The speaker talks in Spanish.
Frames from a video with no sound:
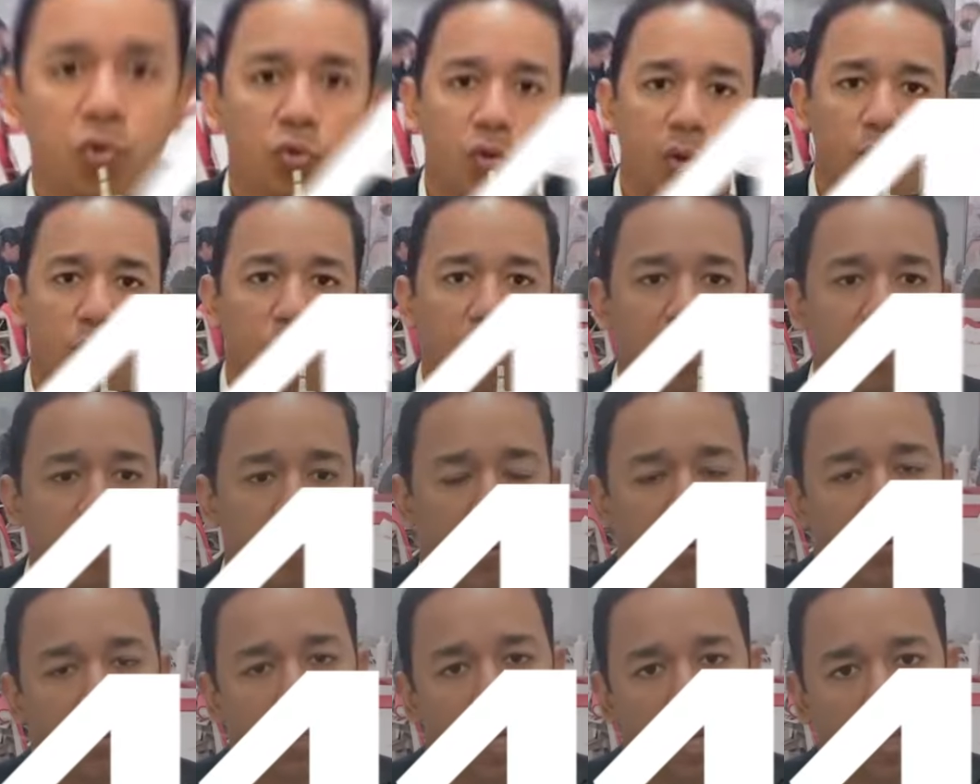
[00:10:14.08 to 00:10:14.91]
este punto es muy
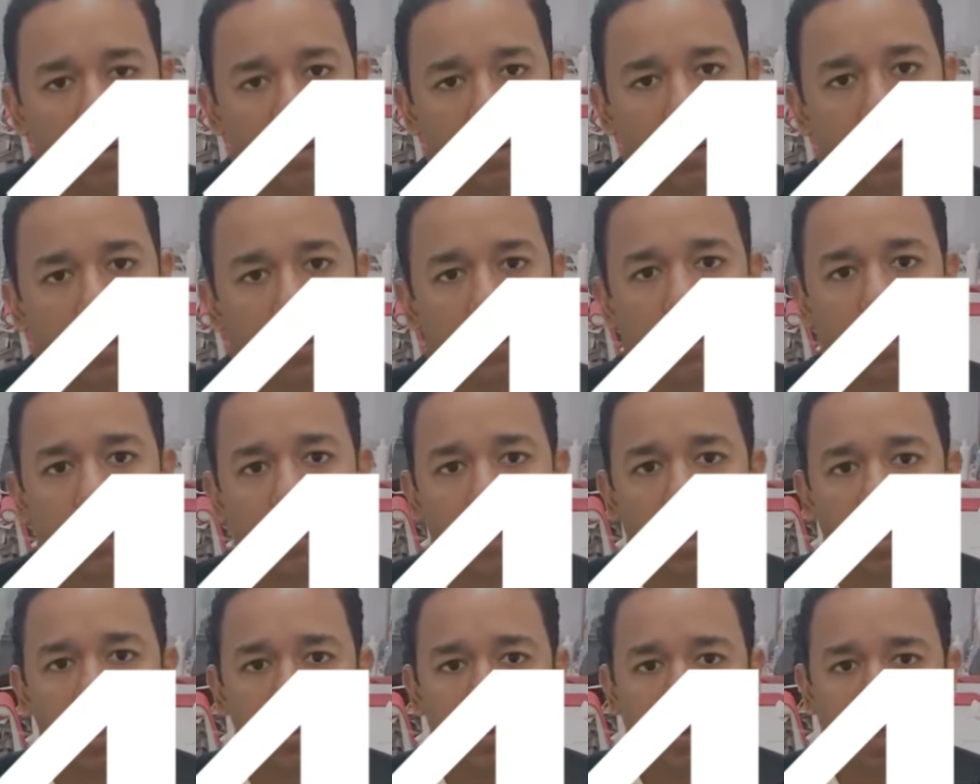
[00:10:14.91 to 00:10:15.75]
importante
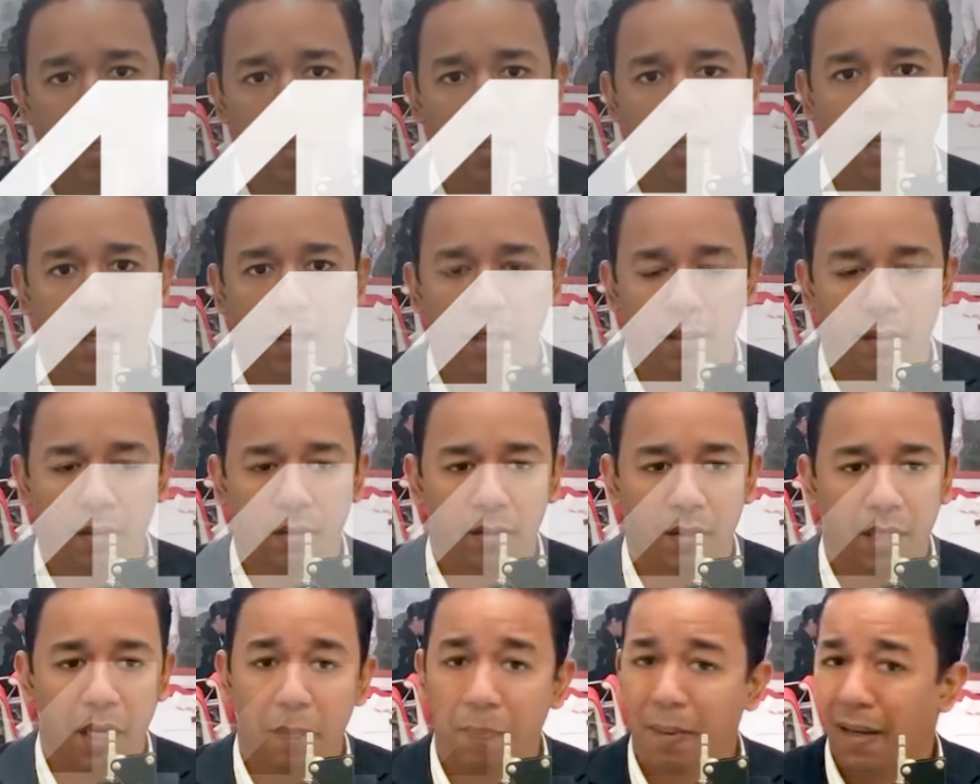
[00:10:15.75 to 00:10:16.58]
entender
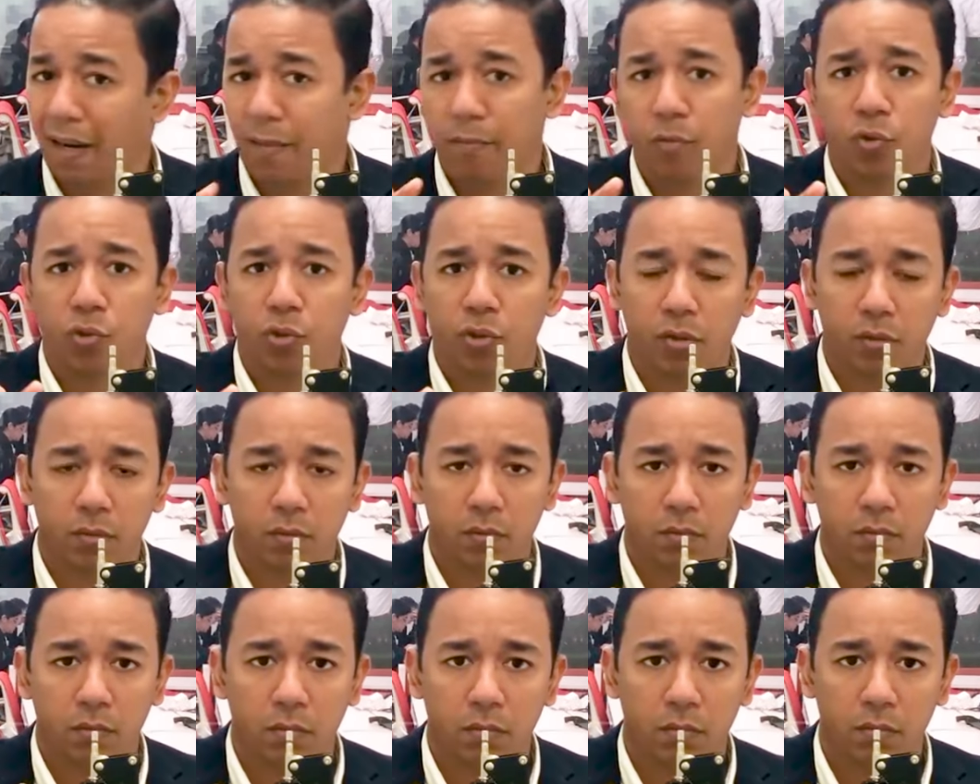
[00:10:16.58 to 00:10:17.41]
que para muchos,
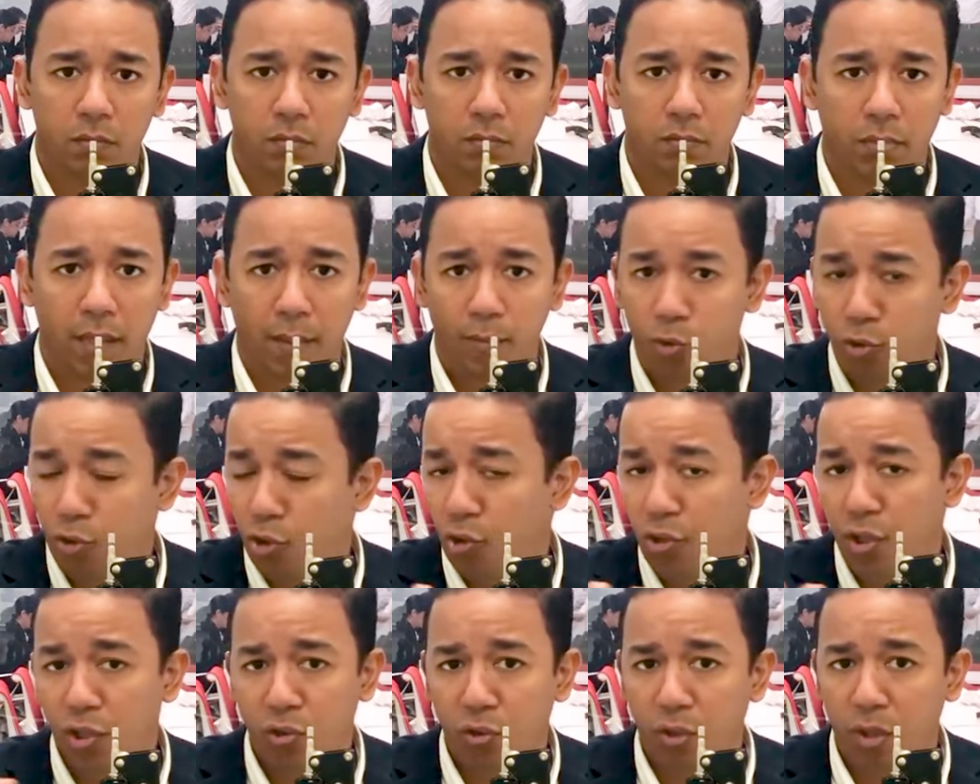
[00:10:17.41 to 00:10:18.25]
a
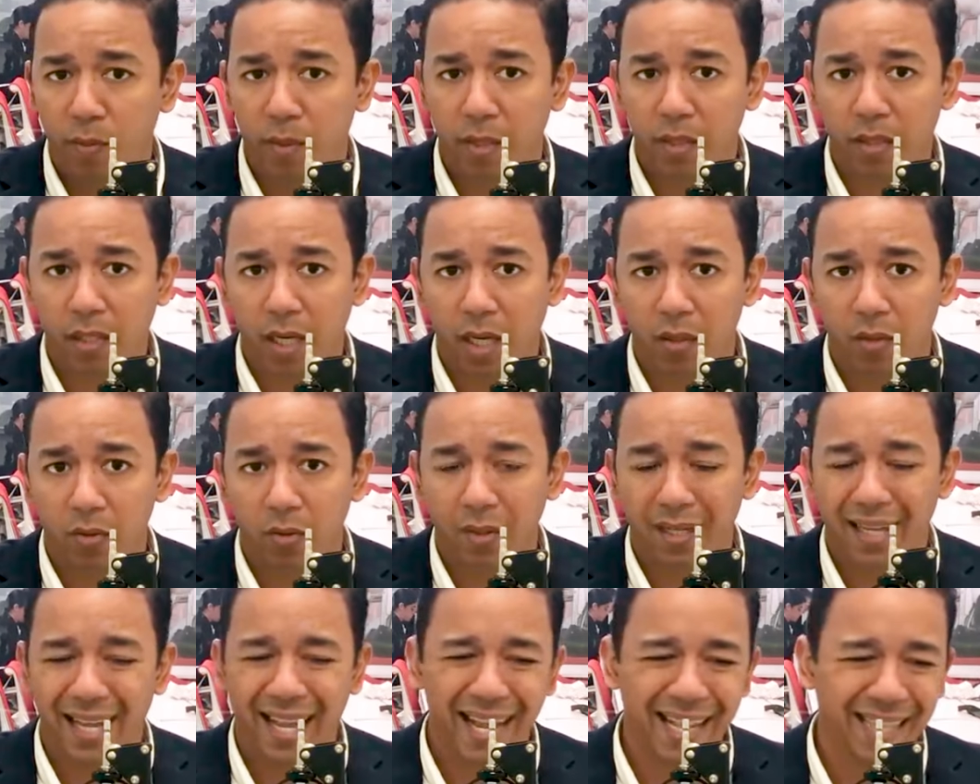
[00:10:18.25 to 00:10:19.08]
muchos nichos de
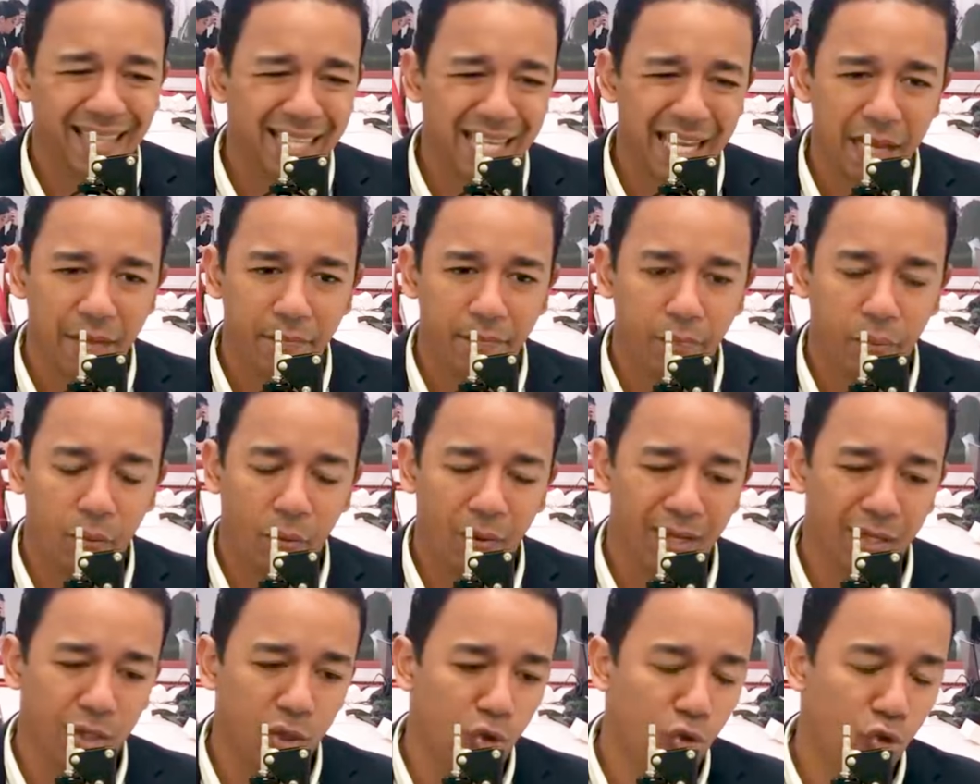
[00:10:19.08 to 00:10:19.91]
mercado, el
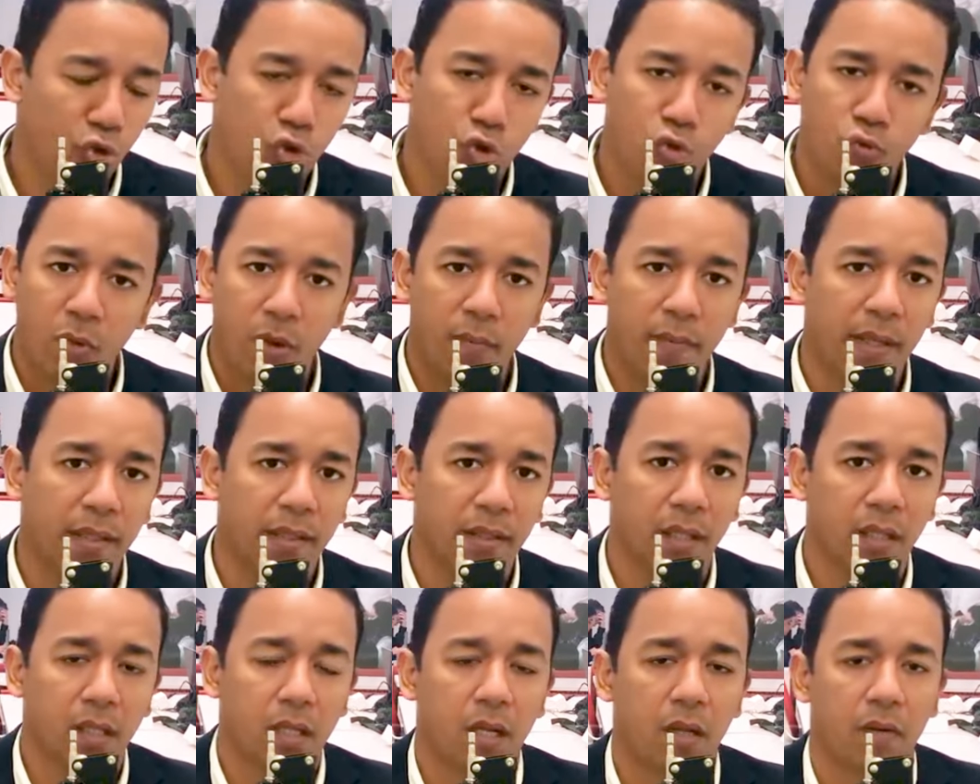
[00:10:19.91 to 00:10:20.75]
tiempo es
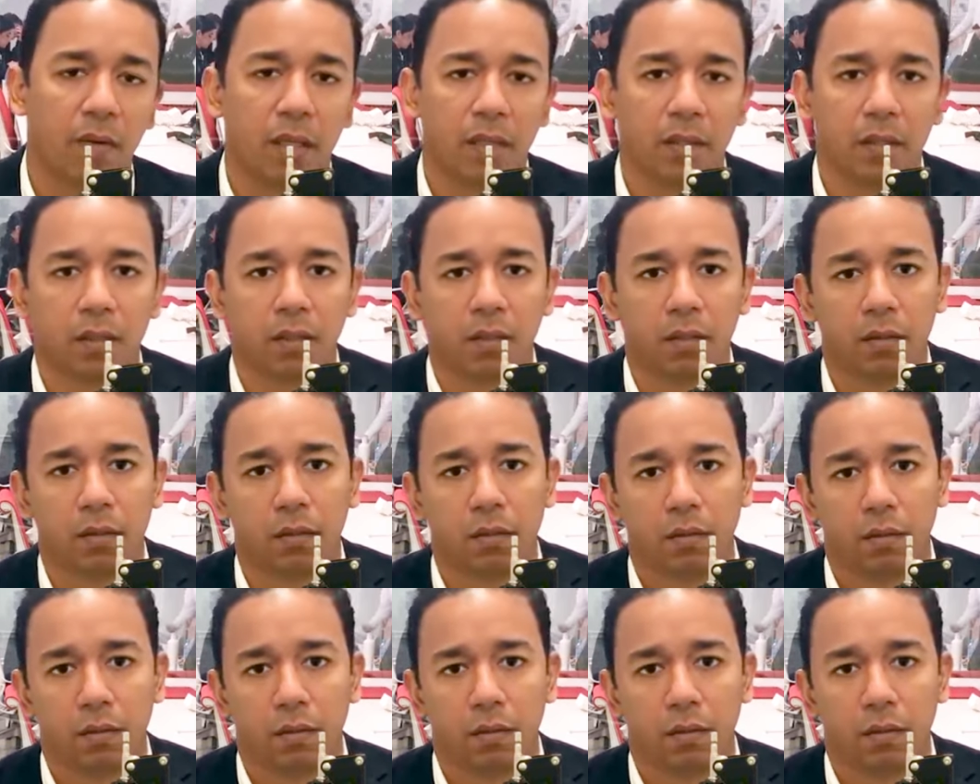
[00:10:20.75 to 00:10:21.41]
sumamente relevante.